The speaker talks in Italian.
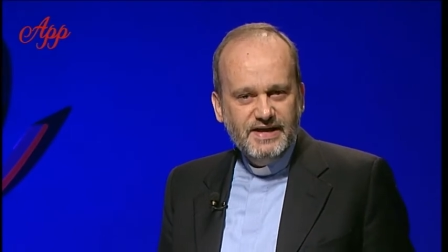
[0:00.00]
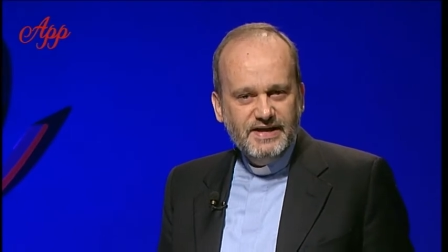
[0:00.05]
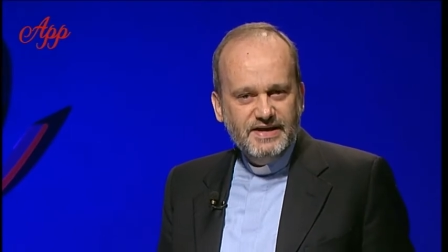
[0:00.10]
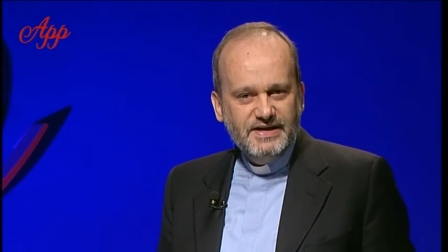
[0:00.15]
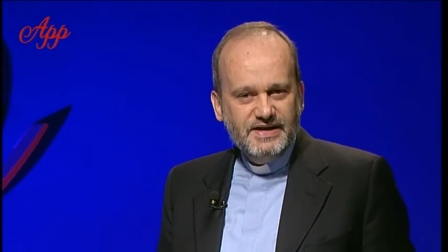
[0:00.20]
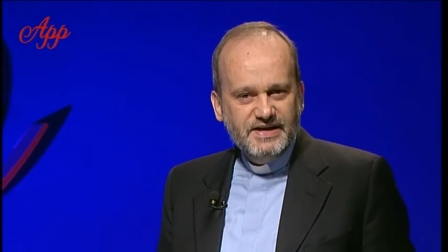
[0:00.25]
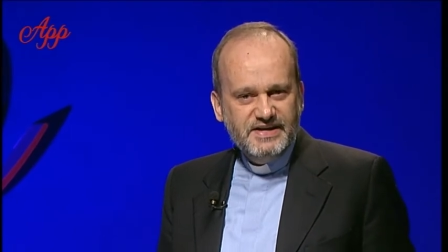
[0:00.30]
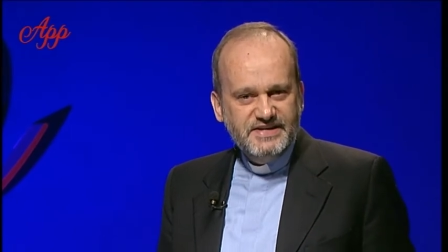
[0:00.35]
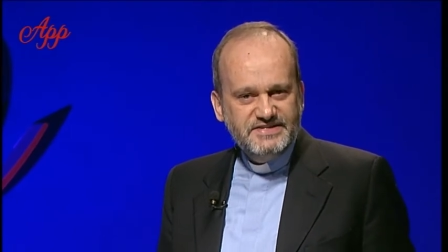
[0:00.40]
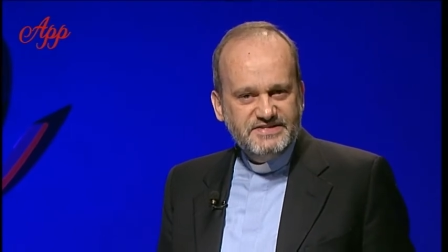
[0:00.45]

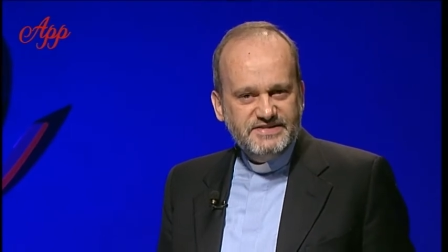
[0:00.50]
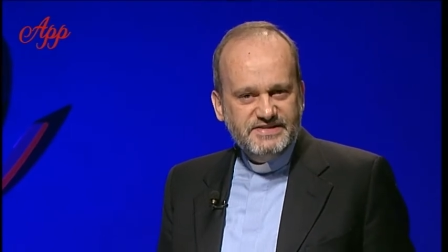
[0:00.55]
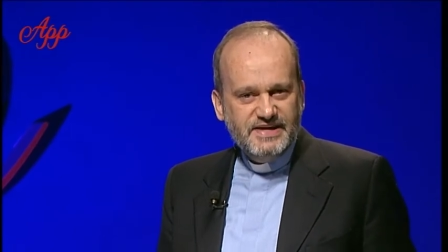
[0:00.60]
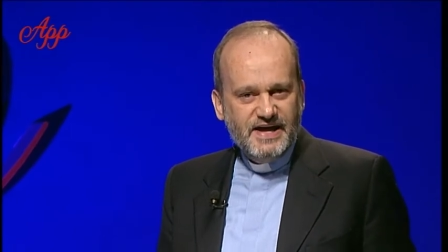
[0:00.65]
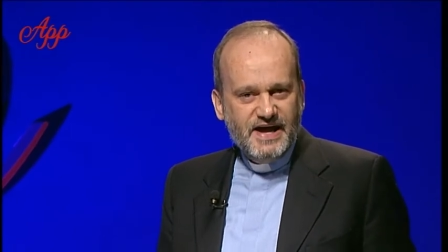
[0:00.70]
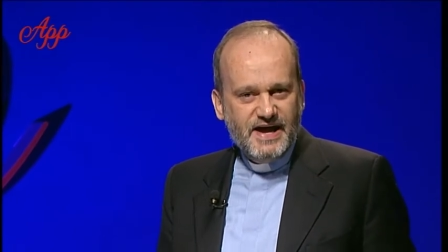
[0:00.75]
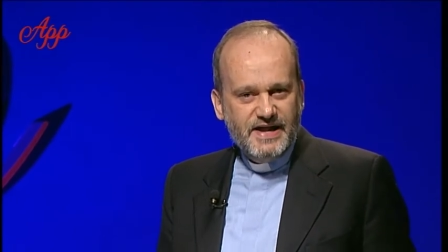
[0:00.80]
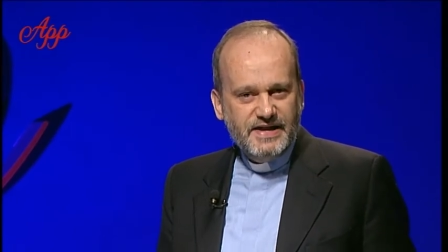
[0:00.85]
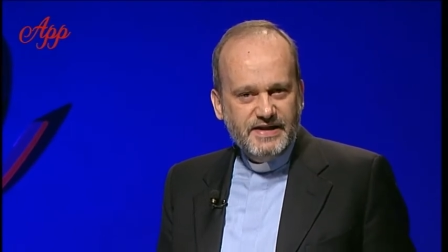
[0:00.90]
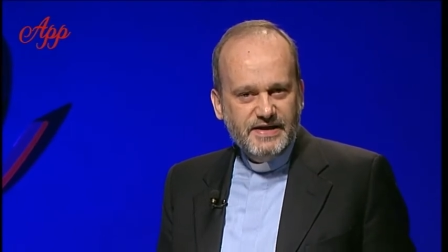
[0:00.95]

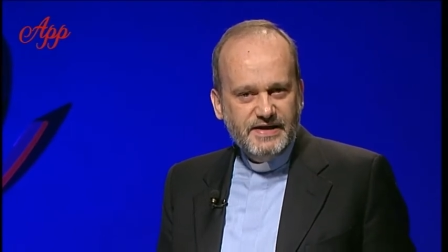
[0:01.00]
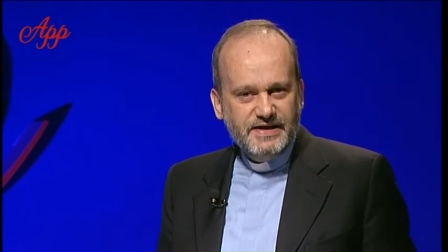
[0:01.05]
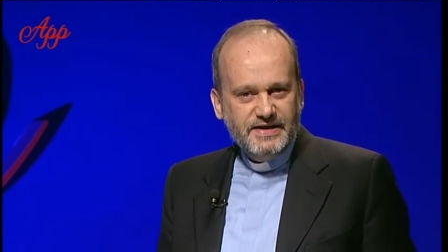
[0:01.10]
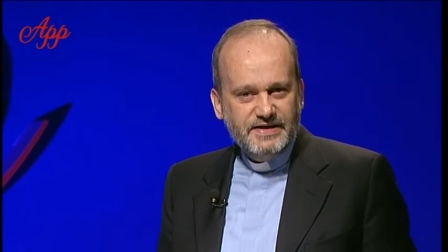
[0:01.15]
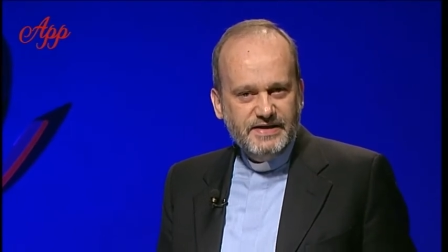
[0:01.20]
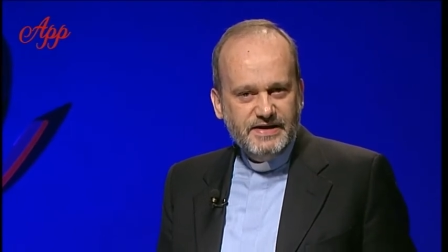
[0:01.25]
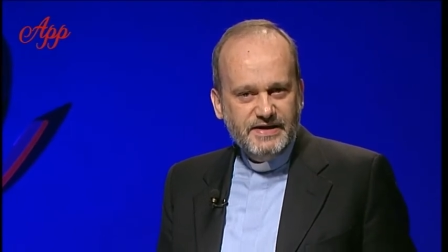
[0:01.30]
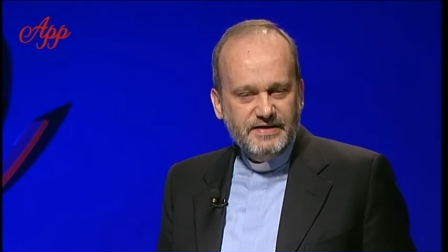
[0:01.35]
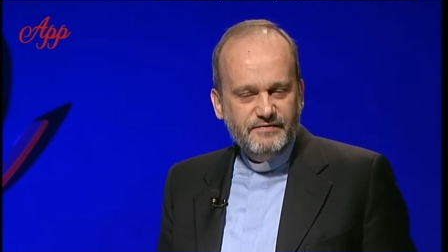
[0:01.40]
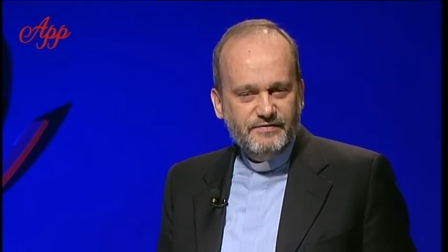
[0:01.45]
cristiane
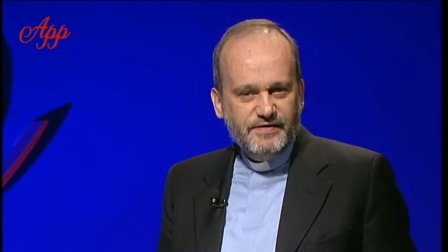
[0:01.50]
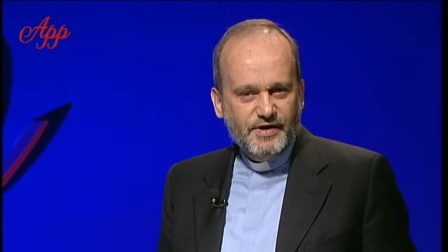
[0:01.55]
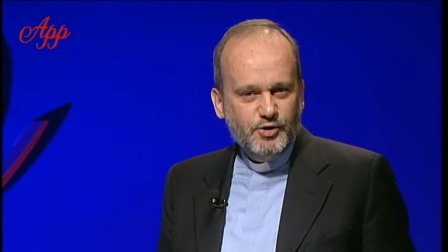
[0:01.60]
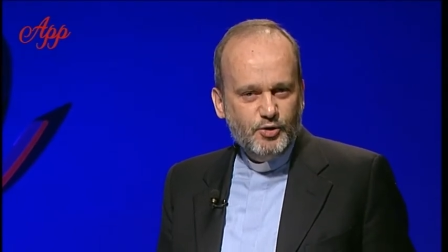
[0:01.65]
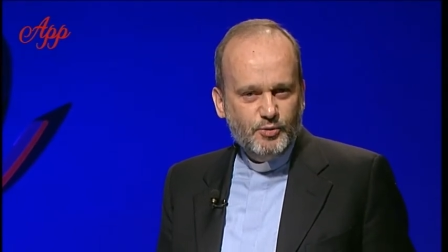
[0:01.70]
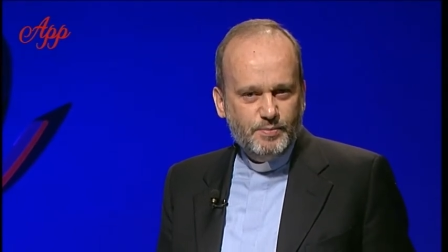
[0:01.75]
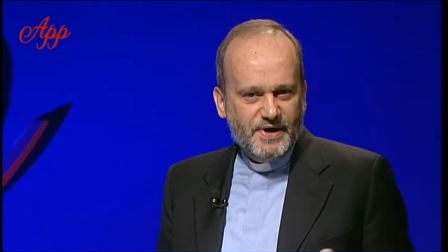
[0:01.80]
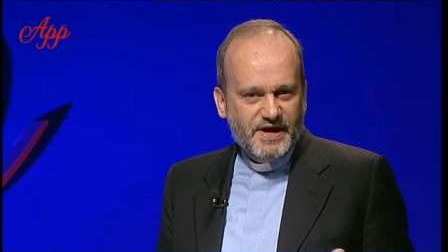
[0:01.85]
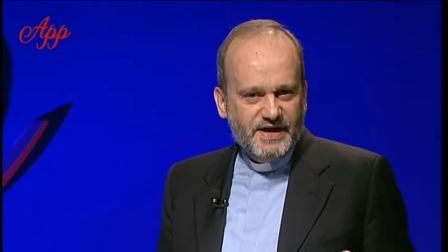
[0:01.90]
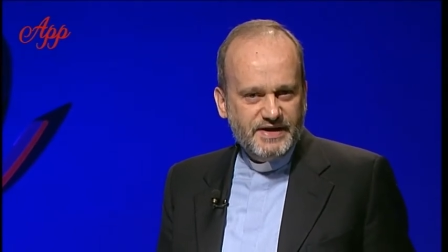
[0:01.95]
che
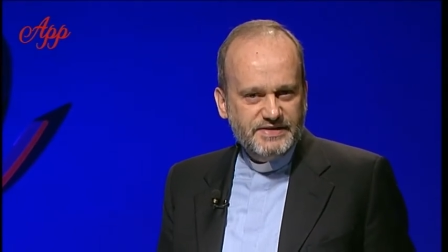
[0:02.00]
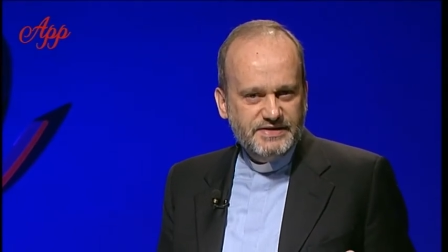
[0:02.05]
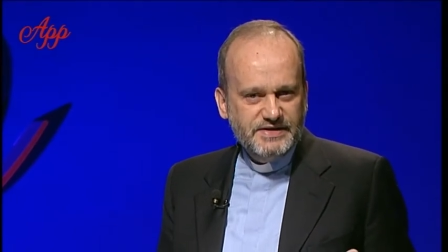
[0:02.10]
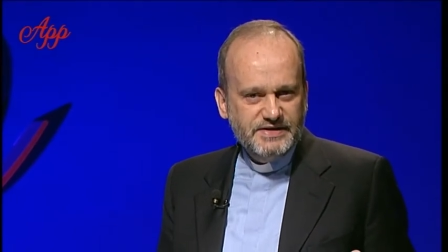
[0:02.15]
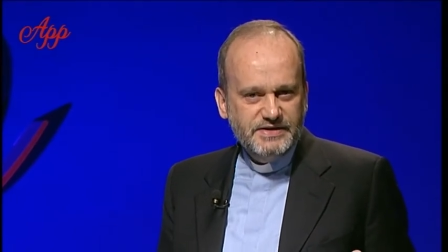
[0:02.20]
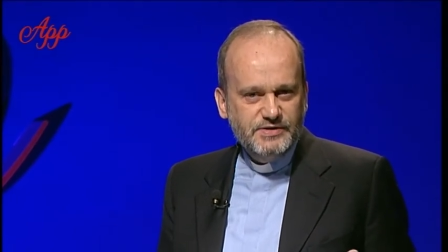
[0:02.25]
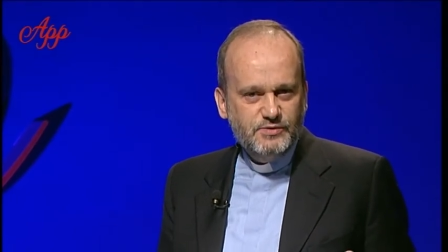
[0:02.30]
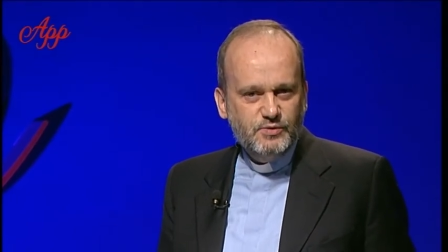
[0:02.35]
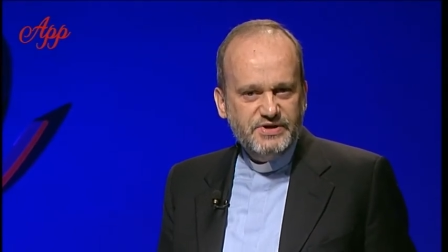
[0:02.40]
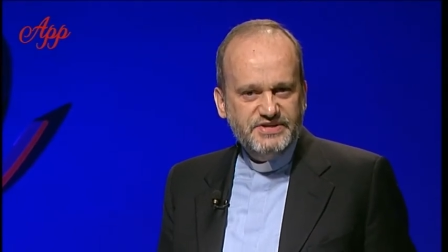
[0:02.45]
fanno parte
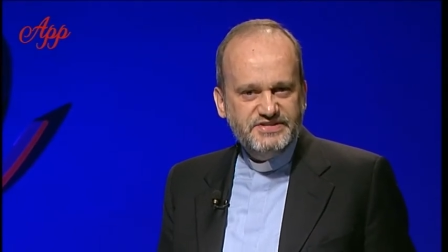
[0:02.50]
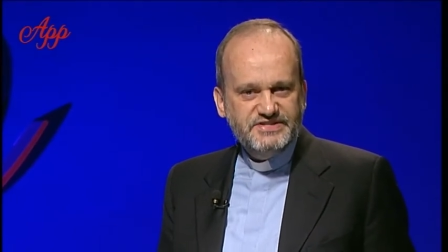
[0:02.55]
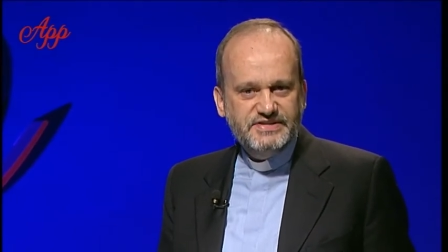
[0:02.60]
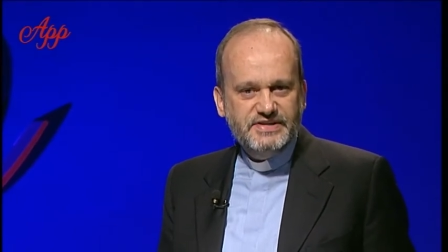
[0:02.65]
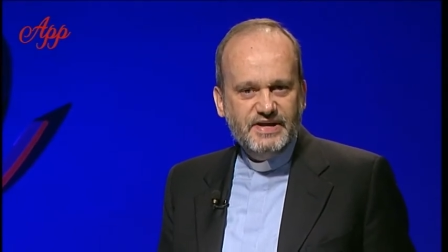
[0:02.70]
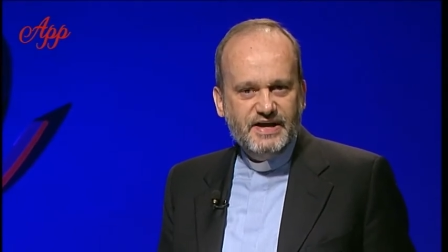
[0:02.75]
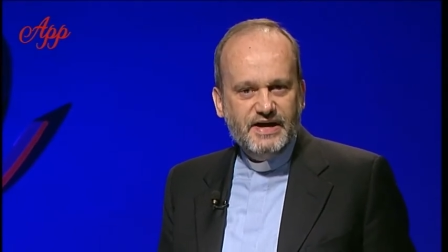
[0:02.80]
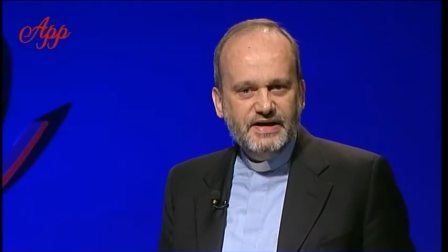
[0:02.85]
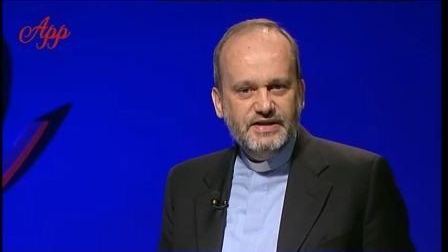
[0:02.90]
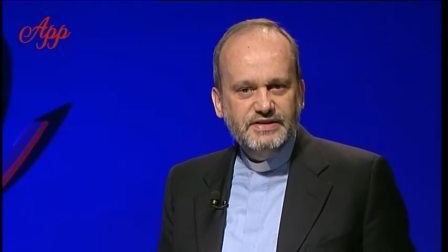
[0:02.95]
di
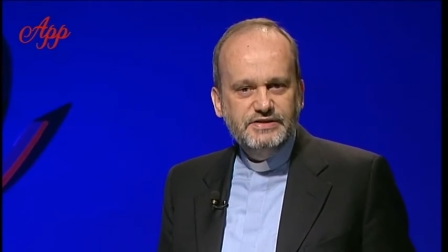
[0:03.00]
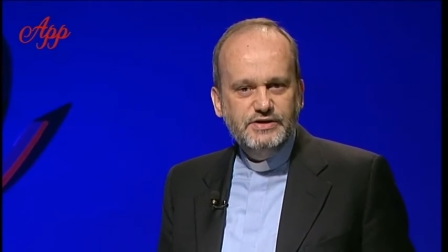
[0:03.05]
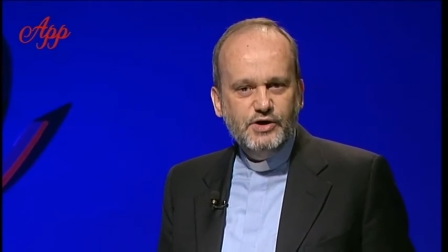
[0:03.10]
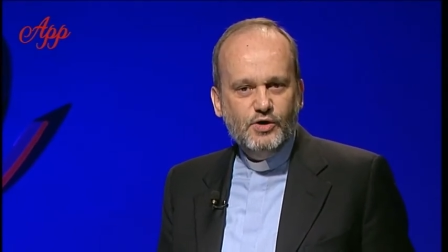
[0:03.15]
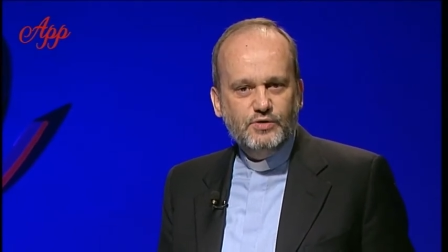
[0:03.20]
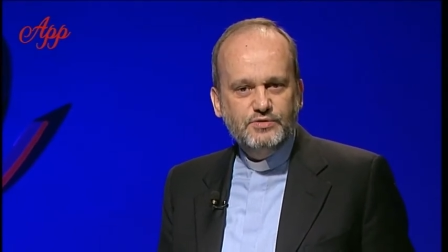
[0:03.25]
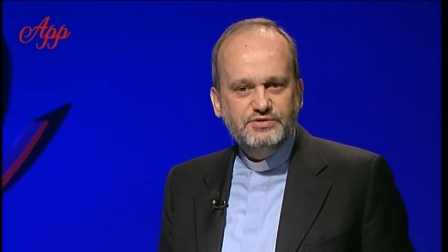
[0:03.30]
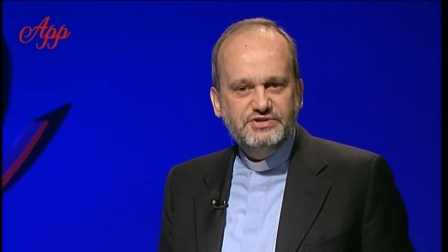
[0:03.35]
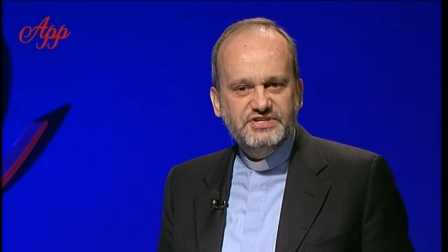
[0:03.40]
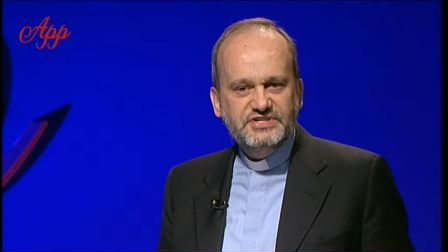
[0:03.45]
questa
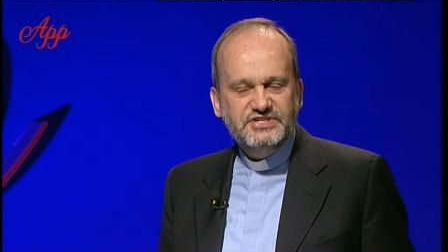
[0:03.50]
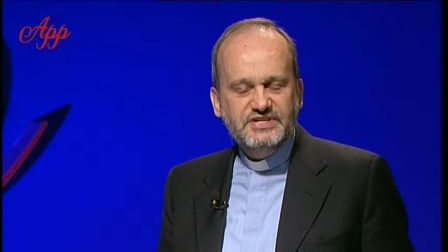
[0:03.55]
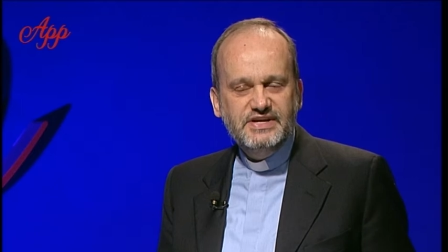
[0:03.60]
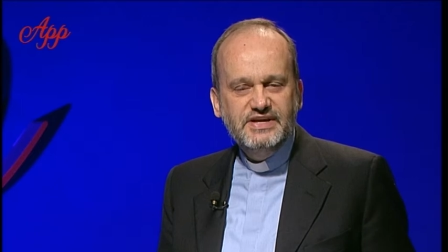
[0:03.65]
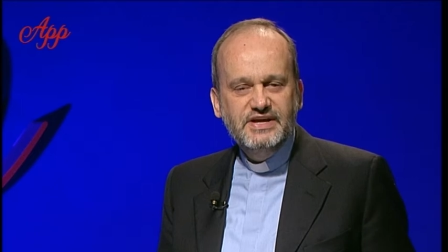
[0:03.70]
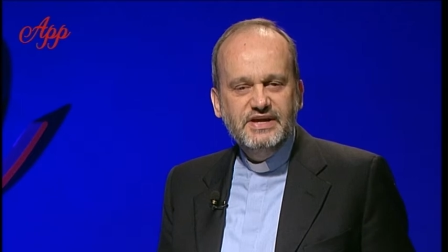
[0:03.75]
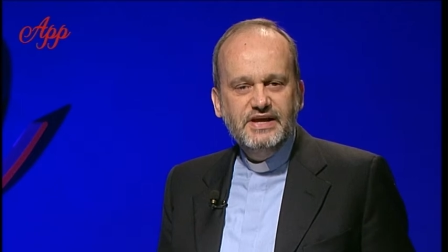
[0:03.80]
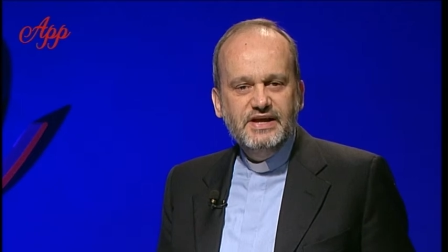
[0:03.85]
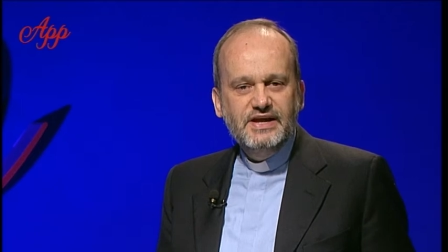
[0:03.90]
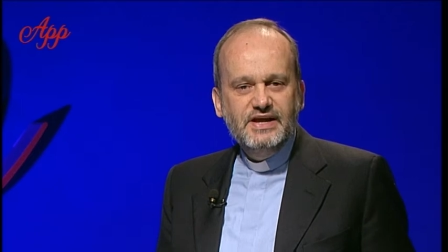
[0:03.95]
diocesi,